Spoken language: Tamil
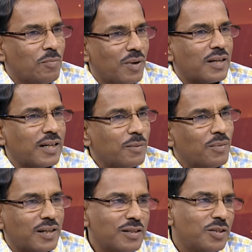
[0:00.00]
மக்களை
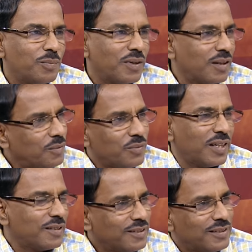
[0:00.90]
மகிழ்ச்சிப்படுத்த
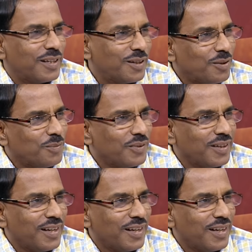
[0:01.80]
முயற்சி செய்கிறோம்